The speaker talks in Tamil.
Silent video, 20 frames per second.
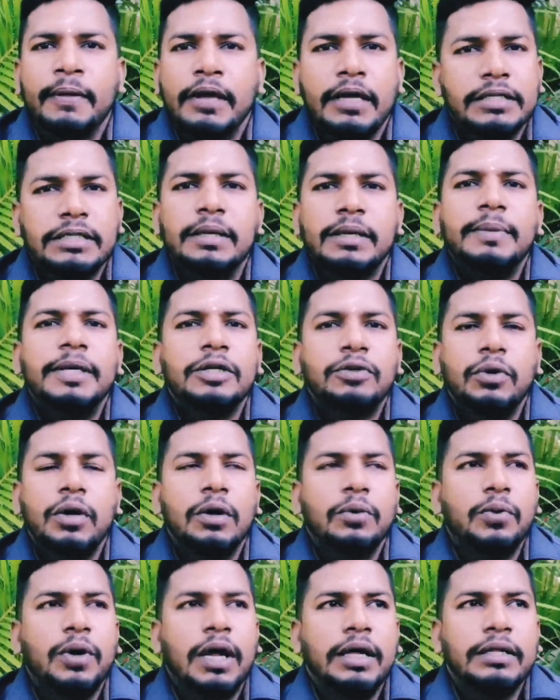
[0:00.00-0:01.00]
கஷ்டம்னு
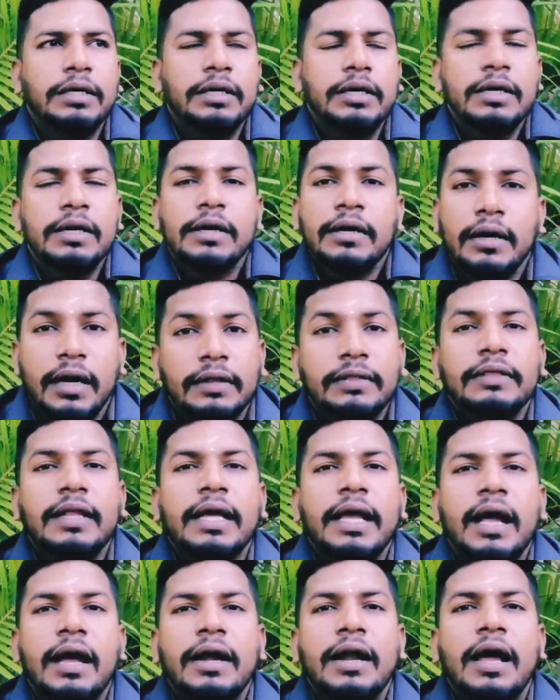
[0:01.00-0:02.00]
சொல்லக்கூடாது
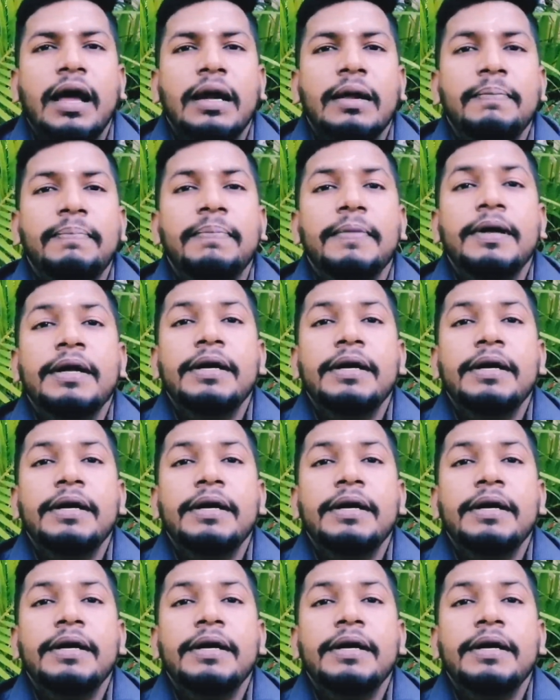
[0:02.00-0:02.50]
கந்தையானாலும்